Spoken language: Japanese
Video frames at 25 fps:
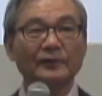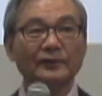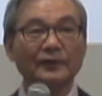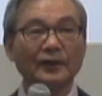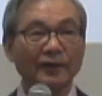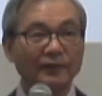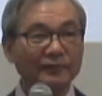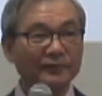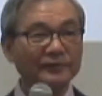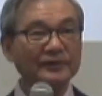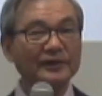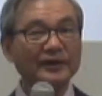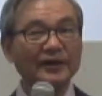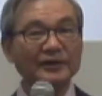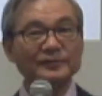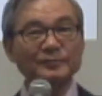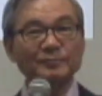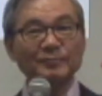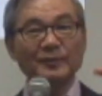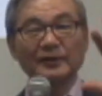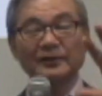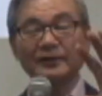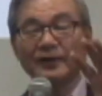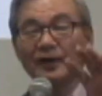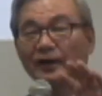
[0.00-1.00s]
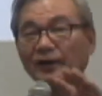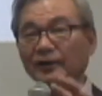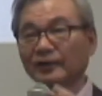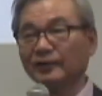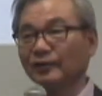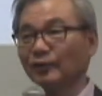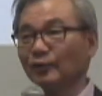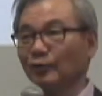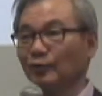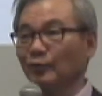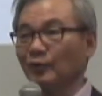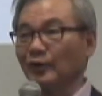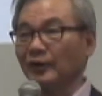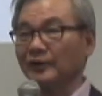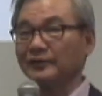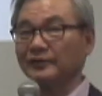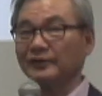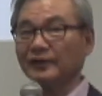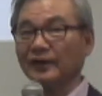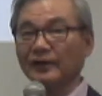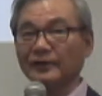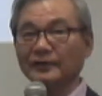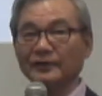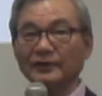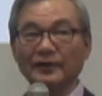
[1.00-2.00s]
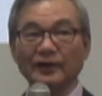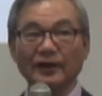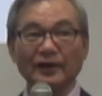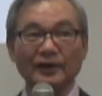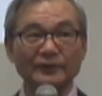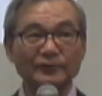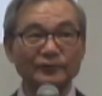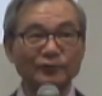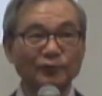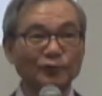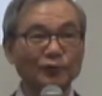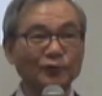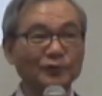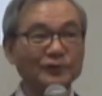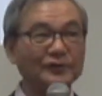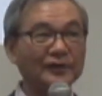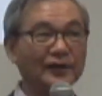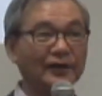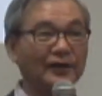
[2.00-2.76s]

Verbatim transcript: 100人集まった、あ、今日は光が届い